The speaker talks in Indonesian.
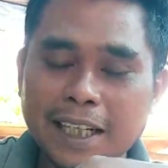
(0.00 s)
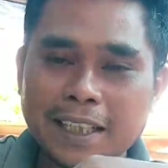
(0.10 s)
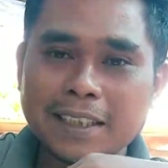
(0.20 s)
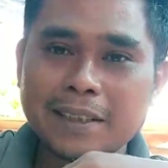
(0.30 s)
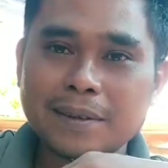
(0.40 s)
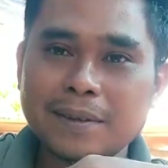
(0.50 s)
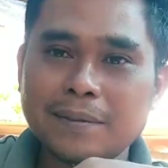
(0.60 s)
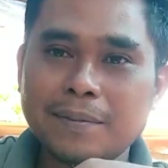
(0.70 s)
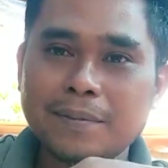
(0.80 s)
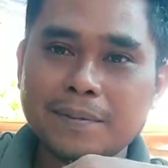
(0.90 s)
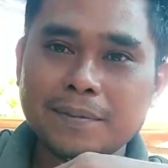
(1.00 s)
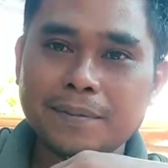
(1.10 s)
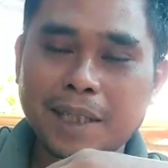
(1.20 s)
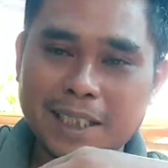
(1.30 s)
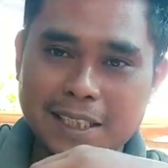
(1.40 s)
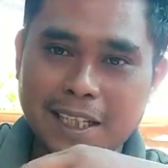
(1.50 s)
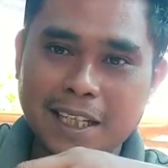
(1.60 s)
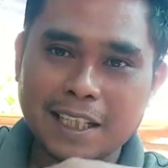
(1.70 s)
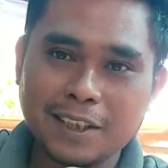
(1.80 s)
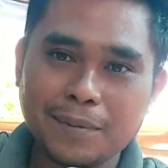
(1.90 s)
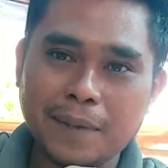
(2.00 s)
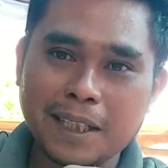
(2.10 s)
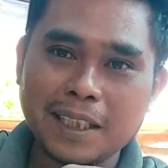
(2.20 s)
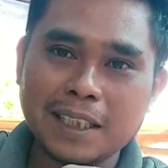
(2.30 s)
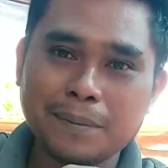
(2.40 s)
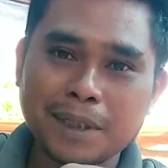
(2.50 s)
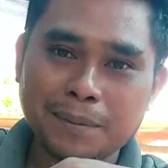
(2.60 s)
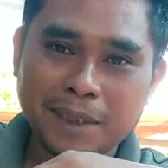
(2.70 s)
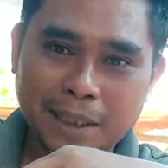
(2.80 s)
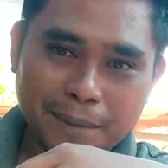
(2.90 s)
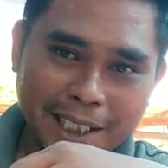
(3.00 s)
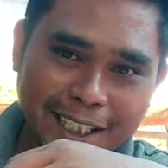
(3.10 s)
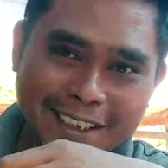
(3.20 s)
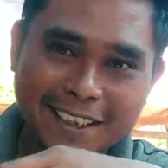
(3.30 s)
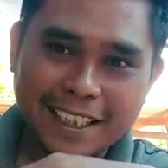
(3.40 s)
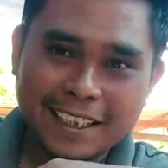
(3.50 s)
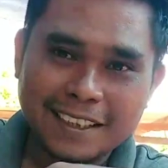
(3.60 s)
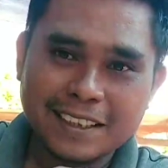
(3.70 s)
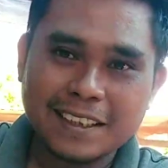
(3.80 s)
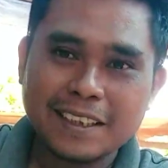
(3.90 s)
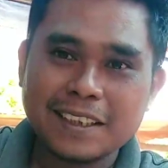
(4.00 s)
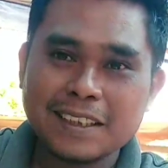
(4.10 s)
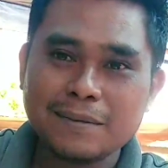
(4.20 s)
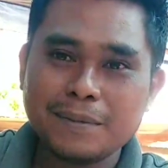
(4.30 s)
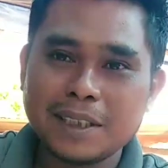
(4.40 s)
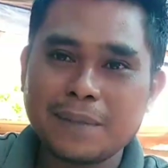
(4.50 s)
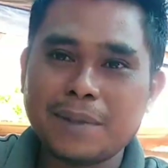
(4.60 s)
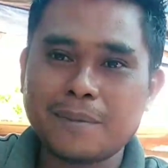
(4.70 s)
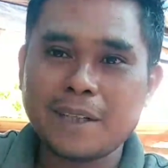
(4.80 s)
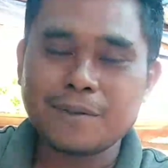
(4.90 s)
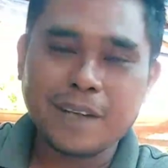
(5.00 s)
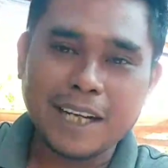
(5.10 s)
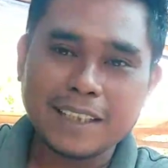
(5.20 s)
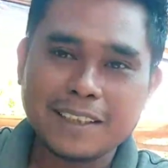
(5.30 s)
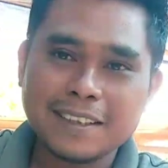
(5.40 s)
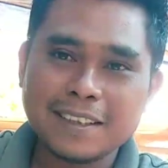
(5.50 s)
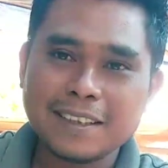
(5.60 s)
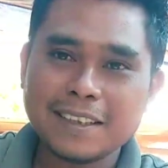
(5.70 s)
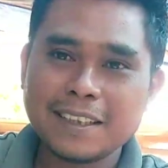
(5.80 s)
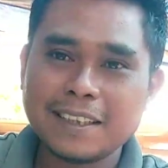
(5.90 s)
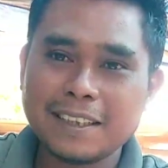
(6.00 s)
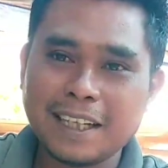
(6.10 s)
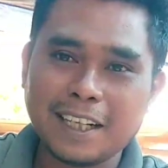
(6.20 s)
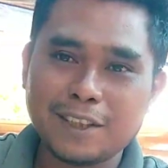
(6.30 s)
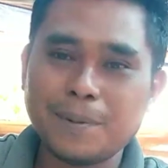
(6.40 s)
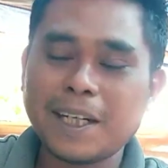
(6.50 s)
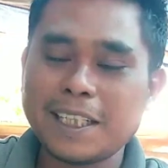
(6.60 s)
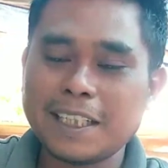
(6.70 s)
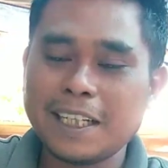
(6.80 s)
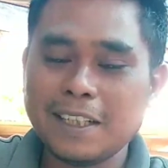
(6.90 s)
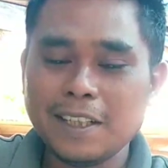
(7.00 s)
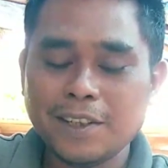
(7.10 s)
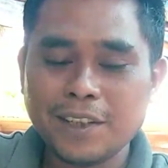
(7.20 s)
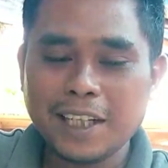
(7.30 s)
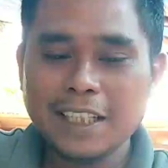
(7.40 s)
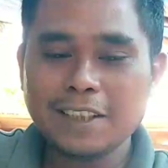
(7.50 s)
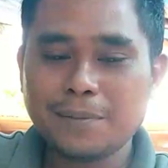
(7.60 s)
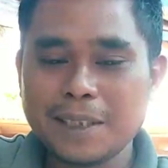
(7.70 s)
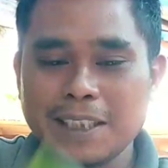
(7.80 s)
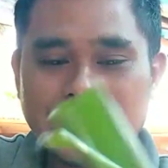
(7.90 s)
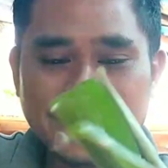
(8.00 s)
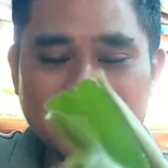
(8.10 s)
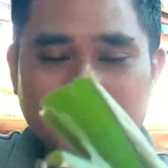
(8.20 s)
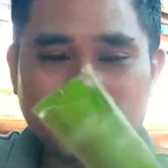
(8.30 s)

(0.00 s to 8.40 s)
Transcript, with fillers: yang bagi saya atau bagi teman-teman yang melihatnya bisa bermanfaat dan lain sebagainya oke sobat channel